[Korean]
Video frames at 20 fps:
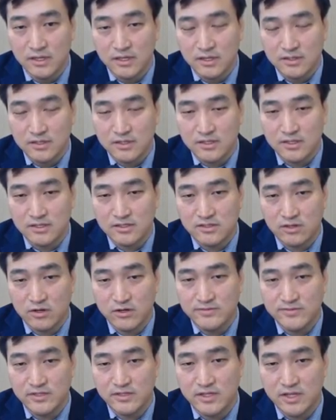특히
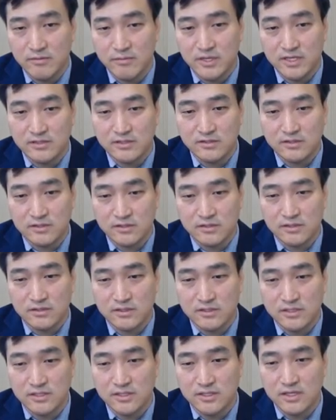전립선암에
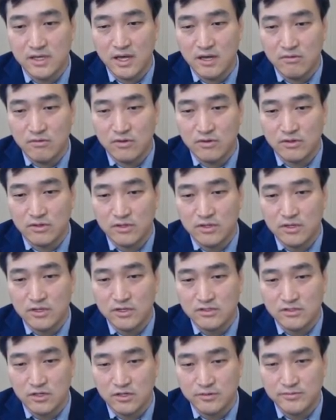있어서는 특이학원,
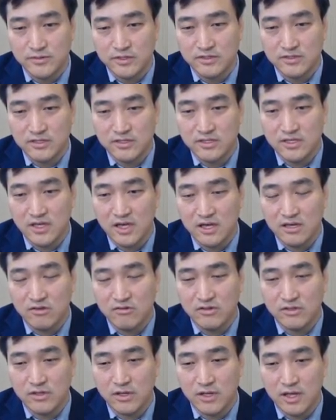전립선 특이
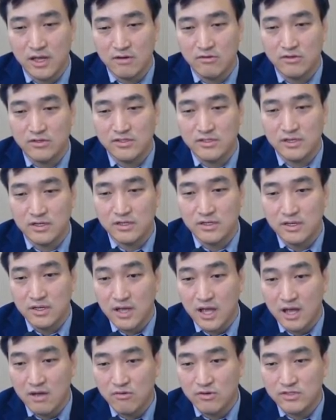학원, 학원이라,
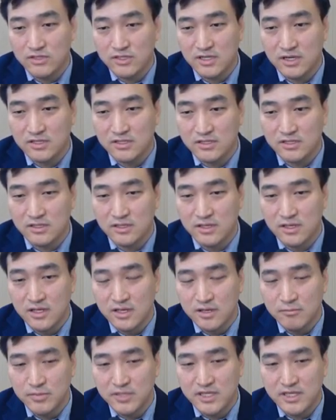항원이라는
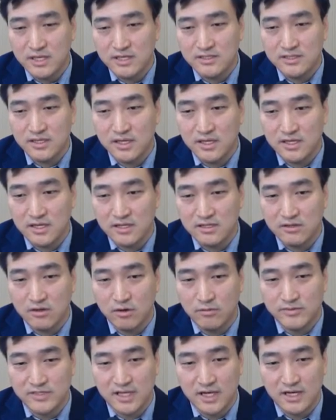피 에스 에이라는
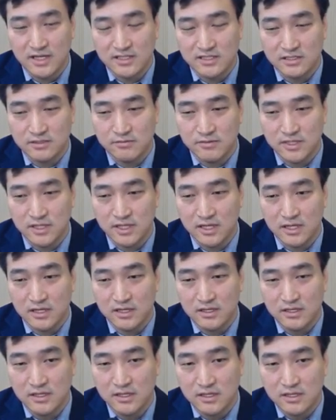검사가 있습니다.
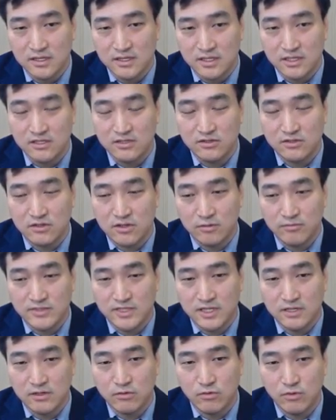이
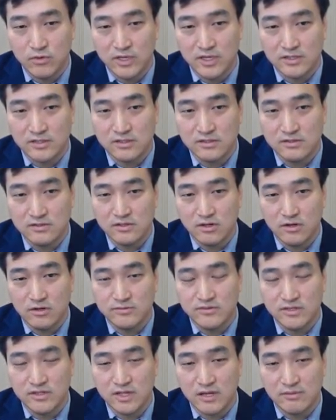검사를 꼭 해서
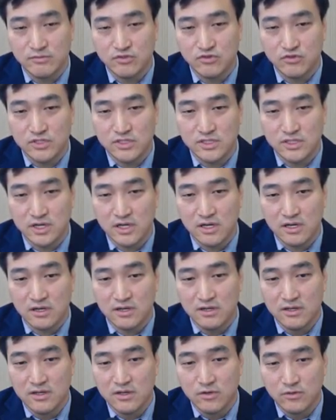전립선암 수치가
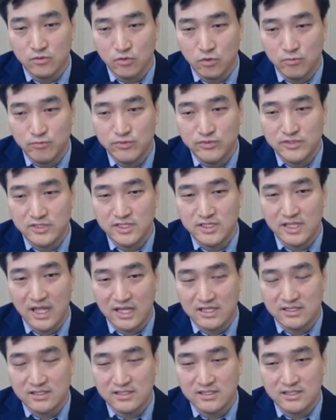높은지
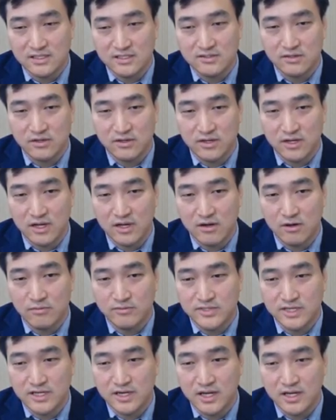낮은지를 저희가
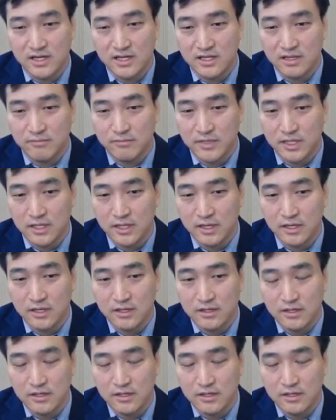검사를 하게 됩니다.